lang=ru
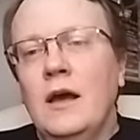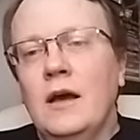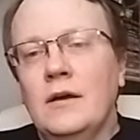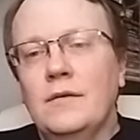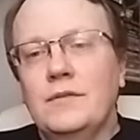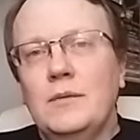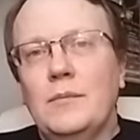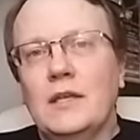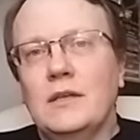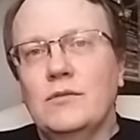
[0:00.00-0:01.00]

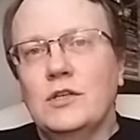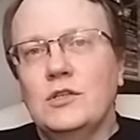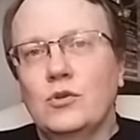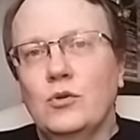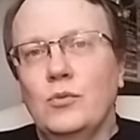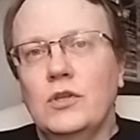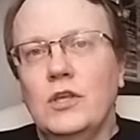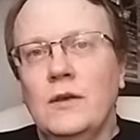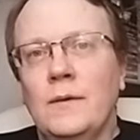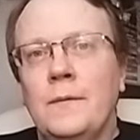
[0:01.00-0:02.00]
внимание, вот эти
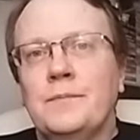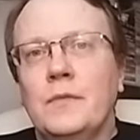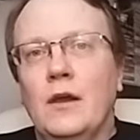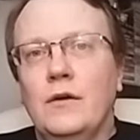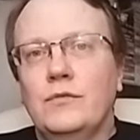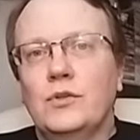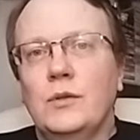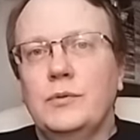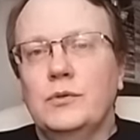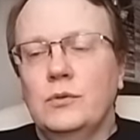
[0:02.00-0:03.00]
глубокие Э,
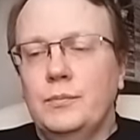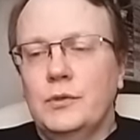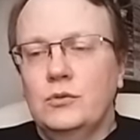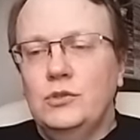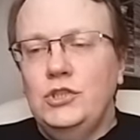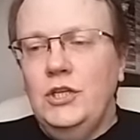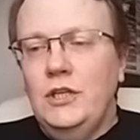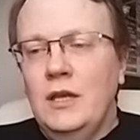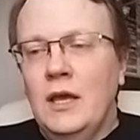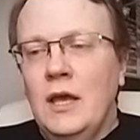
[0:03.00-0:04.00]
воды
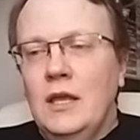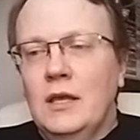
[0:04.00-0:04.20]
получили.